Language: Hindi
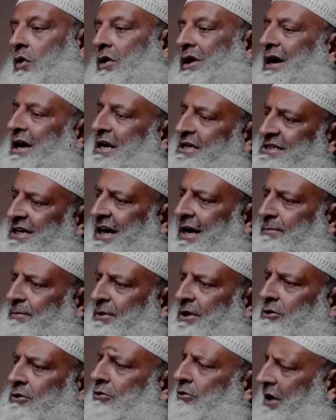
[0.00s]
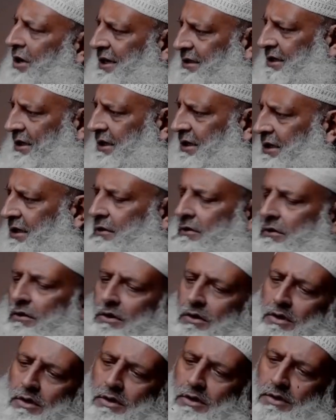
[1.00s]
और हर जगह पर धोखा दही
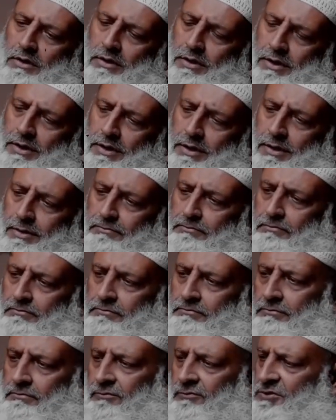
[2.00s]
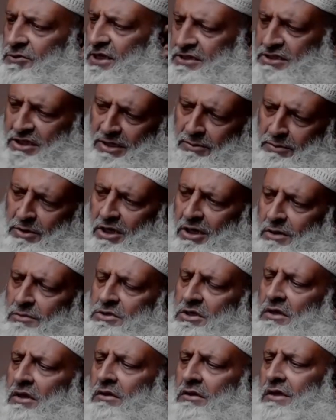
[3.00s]
और जैसे नबी करीम
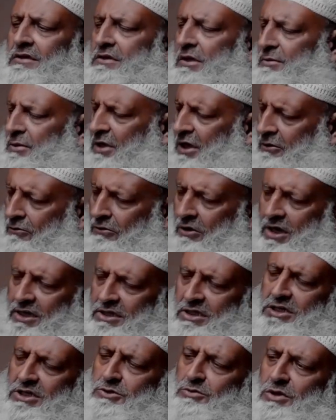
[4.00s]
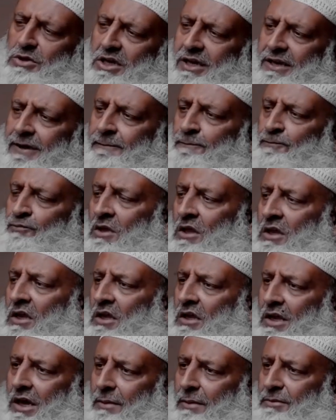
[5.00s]
सल्लल्लाहु अलैहि वसल्लम की एक और हदीस भी है
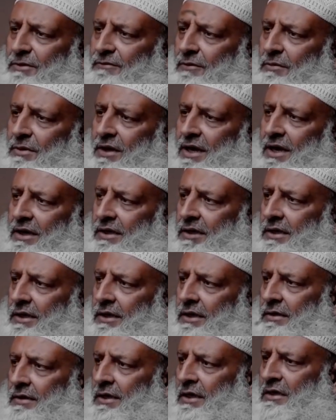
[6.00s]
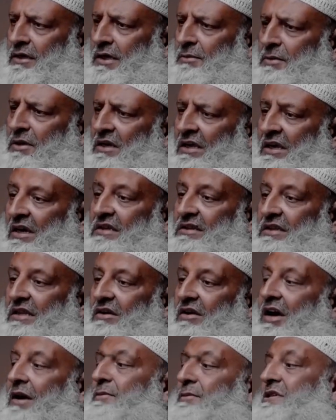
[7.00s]
कि आपने फरमाया कि इन नमिन
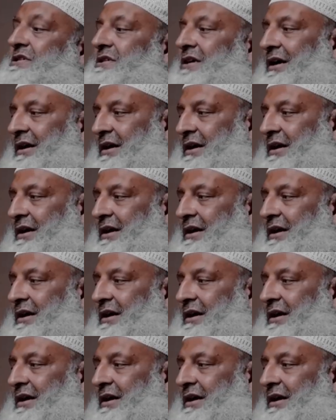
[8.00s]
एकतराब